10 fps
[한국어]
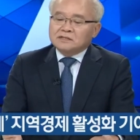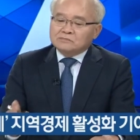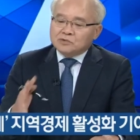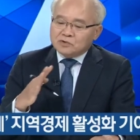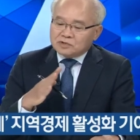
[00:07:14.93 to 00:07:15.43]

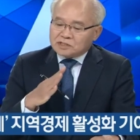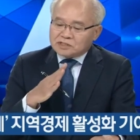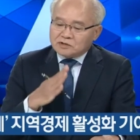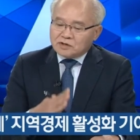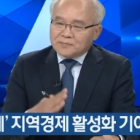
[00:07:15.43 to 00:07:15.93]
물론
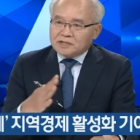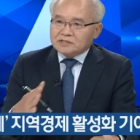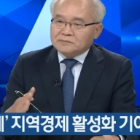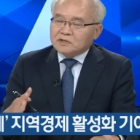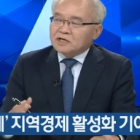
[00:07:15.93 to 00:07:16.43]
지역화폐를
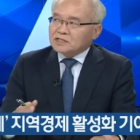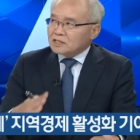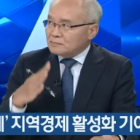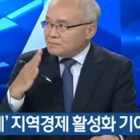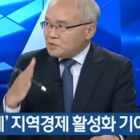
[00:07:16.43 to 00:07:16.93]
쓰면 거기에
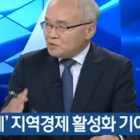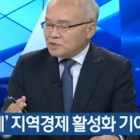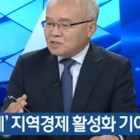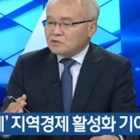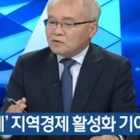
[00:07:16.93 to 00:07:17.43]
따른
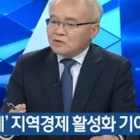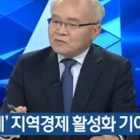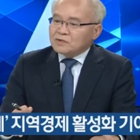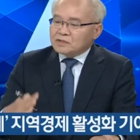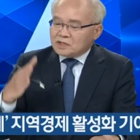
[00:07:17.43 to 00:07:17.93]
비용이 있고
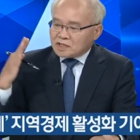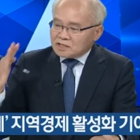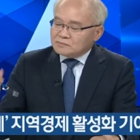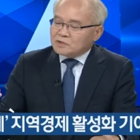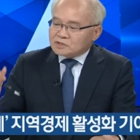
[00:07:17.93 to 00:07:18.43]
여러
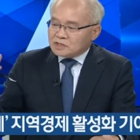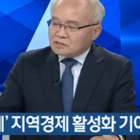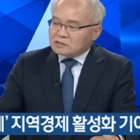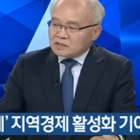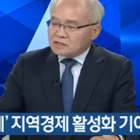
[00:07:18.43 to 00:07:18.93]
가지 뭐
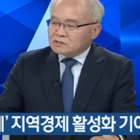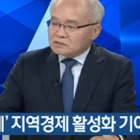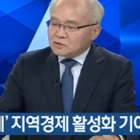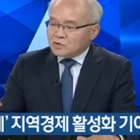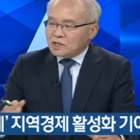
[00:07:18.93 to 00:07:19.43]
저기 여러 가지
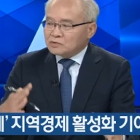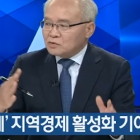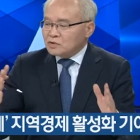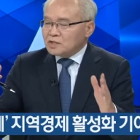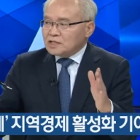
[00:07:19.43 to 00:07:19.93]
그
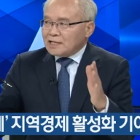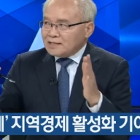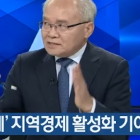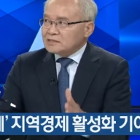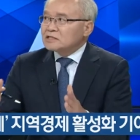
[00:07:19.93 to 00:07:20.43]
효과도
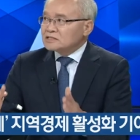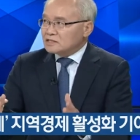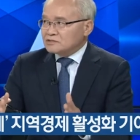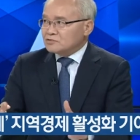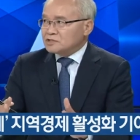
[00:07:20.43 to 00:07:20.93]

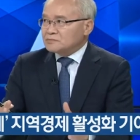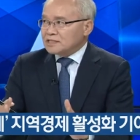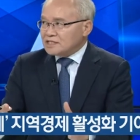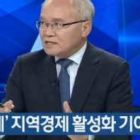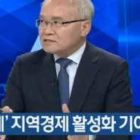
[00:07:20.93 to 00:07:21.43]
한정적일 수 있습니다.
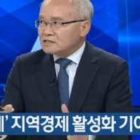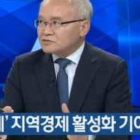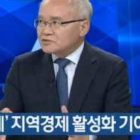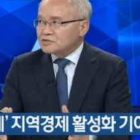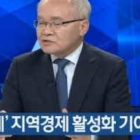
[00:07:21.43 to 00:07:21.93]
제한적일
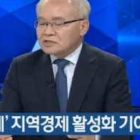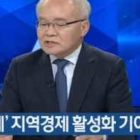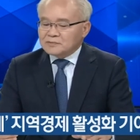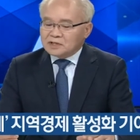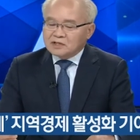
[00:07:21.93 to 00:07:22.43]
수 있어요. 그렇기
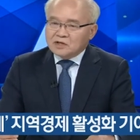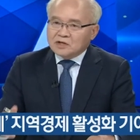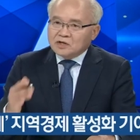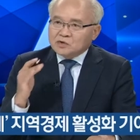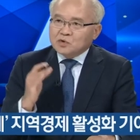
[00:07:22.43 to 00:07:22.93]
때문에 예.
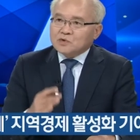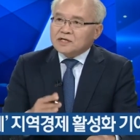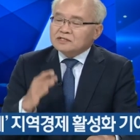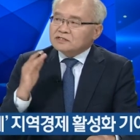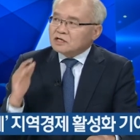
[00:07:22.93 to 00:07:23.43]

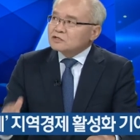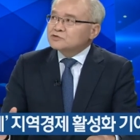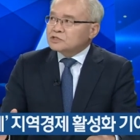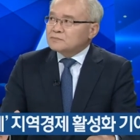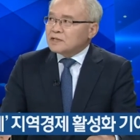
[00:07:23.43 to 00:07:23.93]
효과는 적을
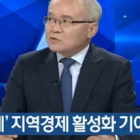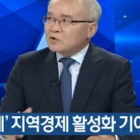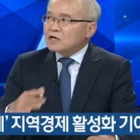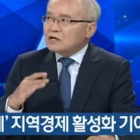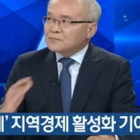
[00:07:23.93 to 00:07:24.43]
수 있지만
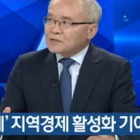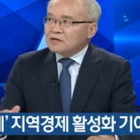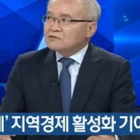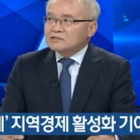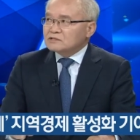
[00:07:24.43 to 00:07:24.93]
효과가 음.
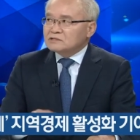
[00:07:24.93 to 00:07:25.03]
없다는 것은